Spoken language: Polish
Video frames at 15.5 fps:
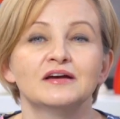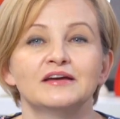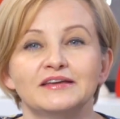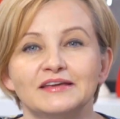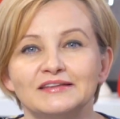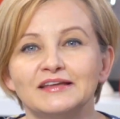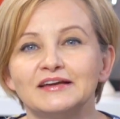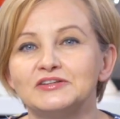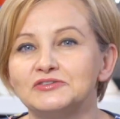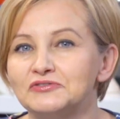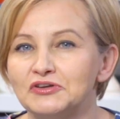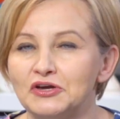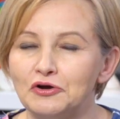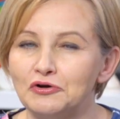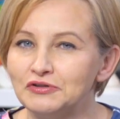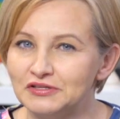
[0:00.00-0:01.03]
Jednak to
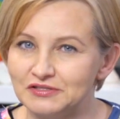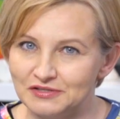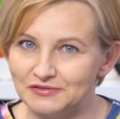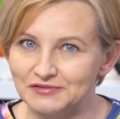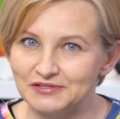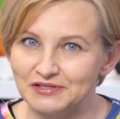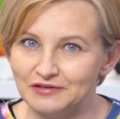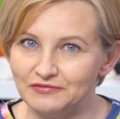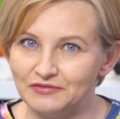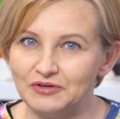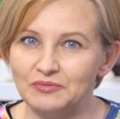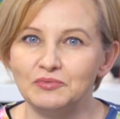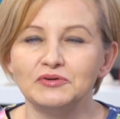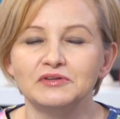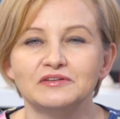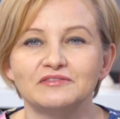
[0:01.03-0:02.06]
nie koniec rozgrywki,
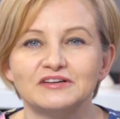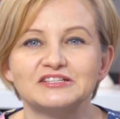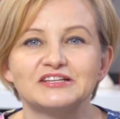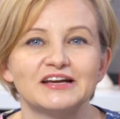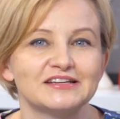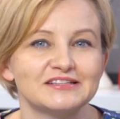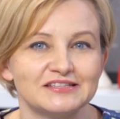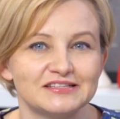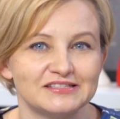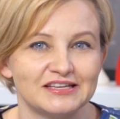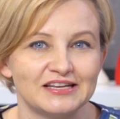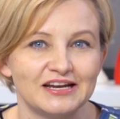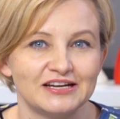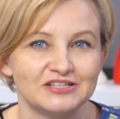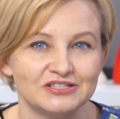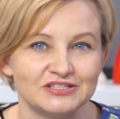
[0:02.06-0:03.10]
ponieważ każdy z
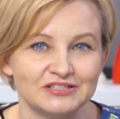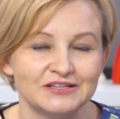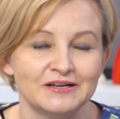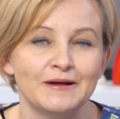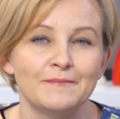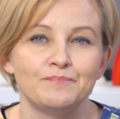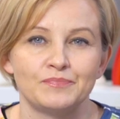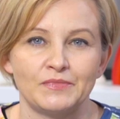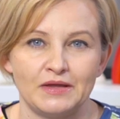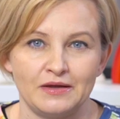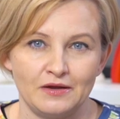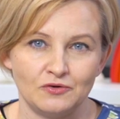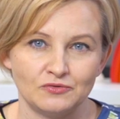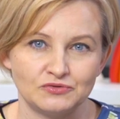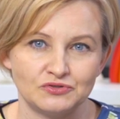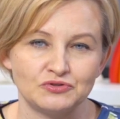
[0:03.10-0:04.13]
graczy e,
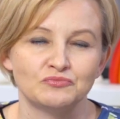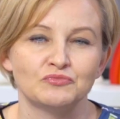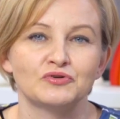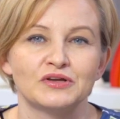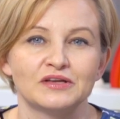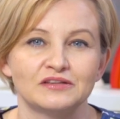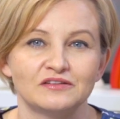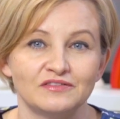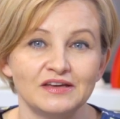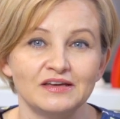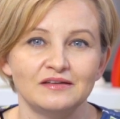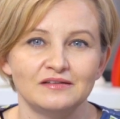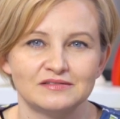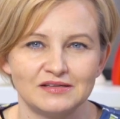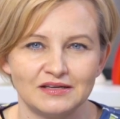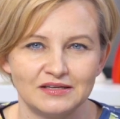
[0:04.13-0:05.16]
otrzymuje dwie
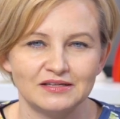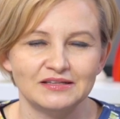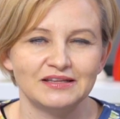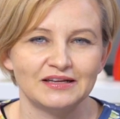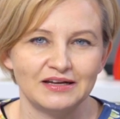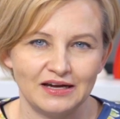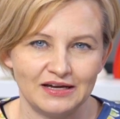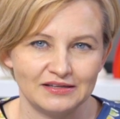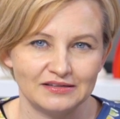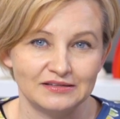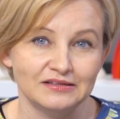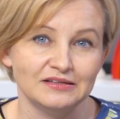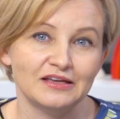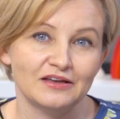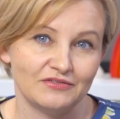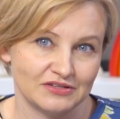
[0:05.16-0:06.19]
zakryte
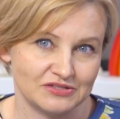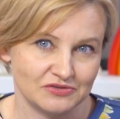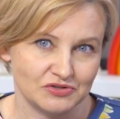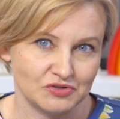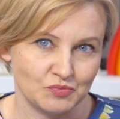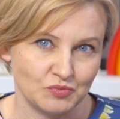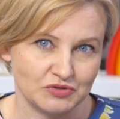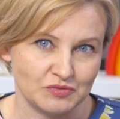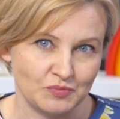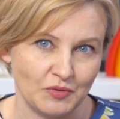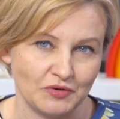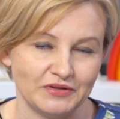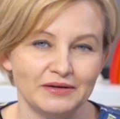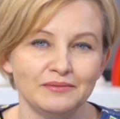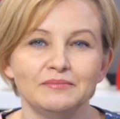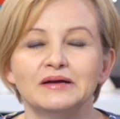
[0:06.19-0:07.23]
karty, nie wie co jest pod
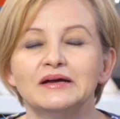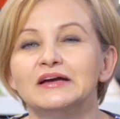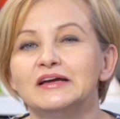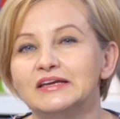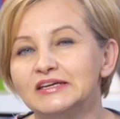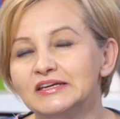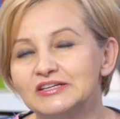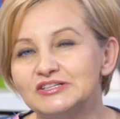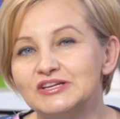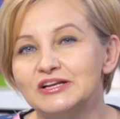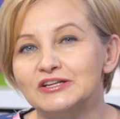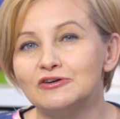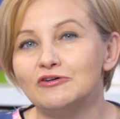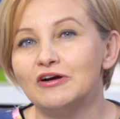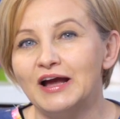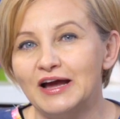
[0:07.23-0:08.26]
spodem i
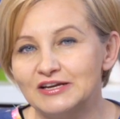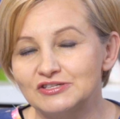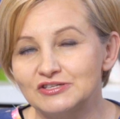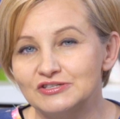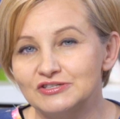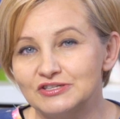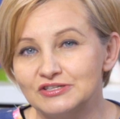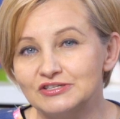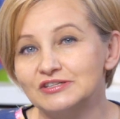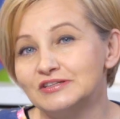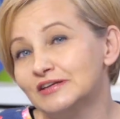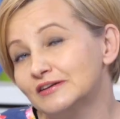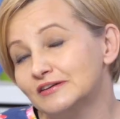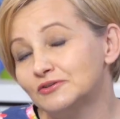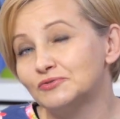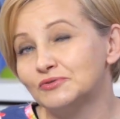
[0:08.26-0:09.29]
jeżeli okaże się, że
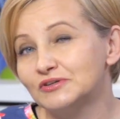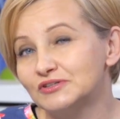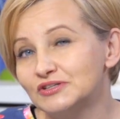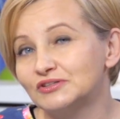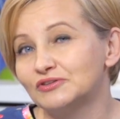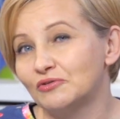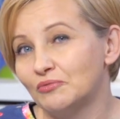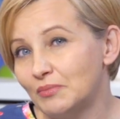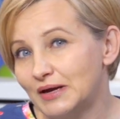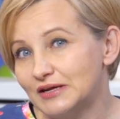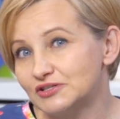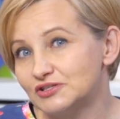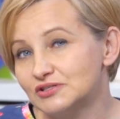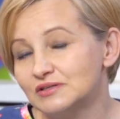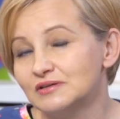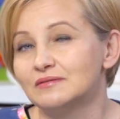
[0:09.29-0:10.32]
ten, który krzyknął
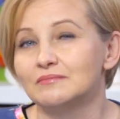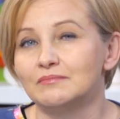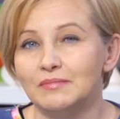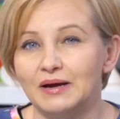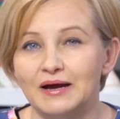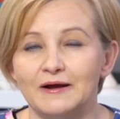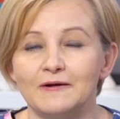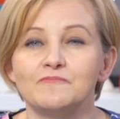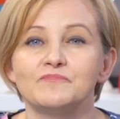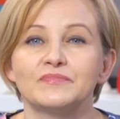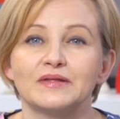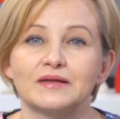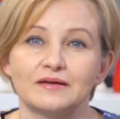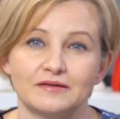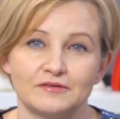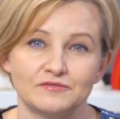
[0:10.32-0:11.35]
match ma
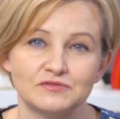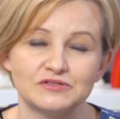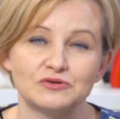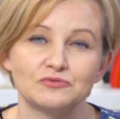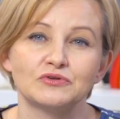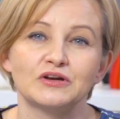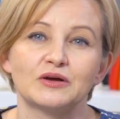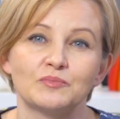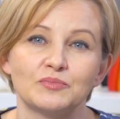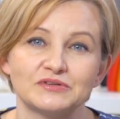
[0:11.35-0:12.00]
wizerunek